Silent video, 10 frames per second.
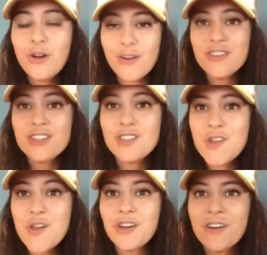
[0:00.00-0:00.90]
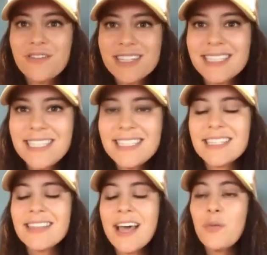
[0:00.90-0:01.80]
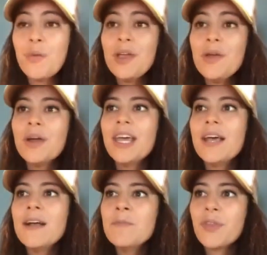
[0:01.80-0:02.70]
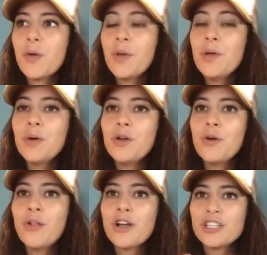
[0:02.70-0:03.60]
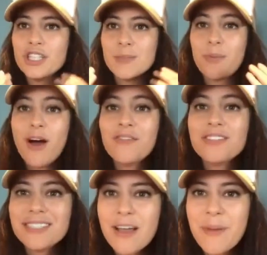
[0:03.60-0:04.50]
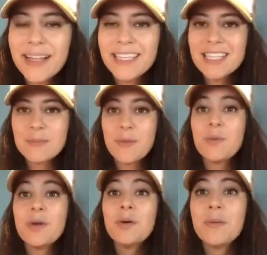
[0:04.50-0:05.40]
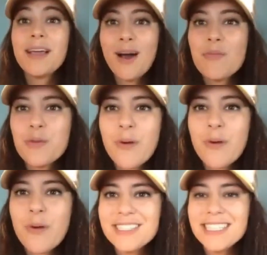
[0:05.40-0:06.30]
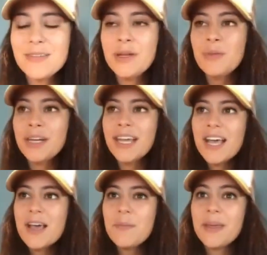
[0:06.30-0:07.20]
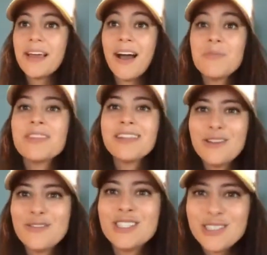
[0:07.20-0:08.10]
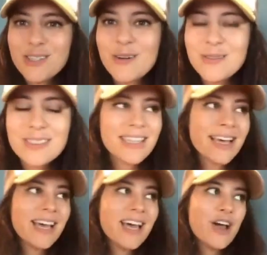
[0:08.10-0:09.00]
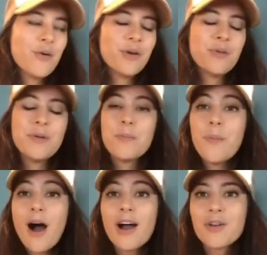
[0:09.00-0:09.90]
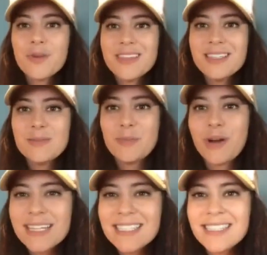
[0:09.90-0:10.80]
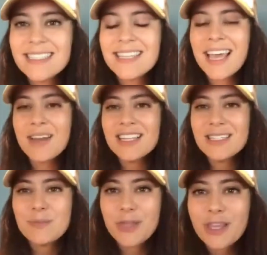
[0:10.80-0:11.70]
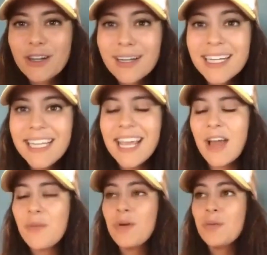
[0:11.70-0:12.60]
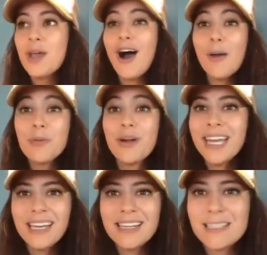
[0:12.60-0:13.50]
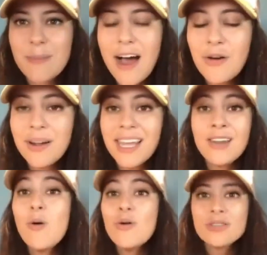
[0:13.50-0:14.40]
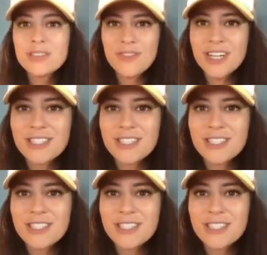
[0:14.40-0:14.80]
Saya benar-benar ingin sekali anak-anak saya bahkan cucu-cucu saya bisa menikmati sesuatu yang uh, uh, yang yang tidak tergoncangkan menikmati itu dan bisa menikmati ketulusan